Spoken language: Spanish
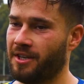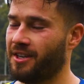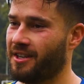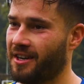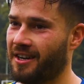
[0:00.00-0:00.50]

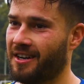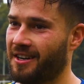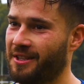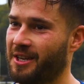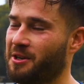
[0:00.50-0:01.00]
Sí,
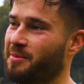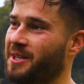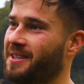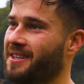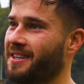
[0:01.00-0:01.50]
ah, ahí está el
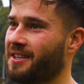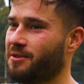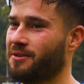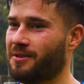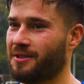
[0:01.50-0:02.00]
nombre,
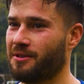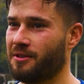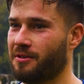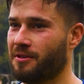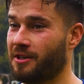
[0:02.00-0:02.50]
eso,
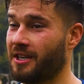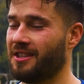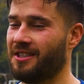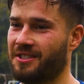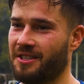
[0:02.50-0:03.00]
eso no
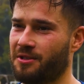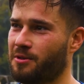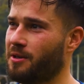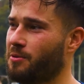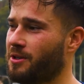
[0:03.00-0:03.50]
caracteriza
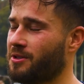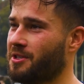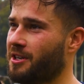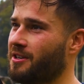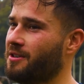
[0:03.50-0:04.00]
eso, el juego
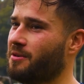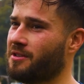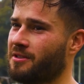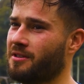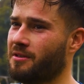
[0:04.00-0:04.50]
asociado y
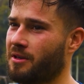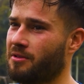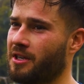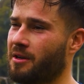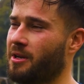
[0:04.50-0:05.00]
cuando,
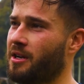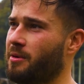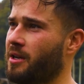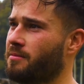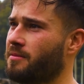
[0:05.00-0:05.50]
cuando hay que pelear,
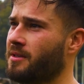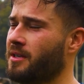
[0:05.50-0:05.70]
peleamos.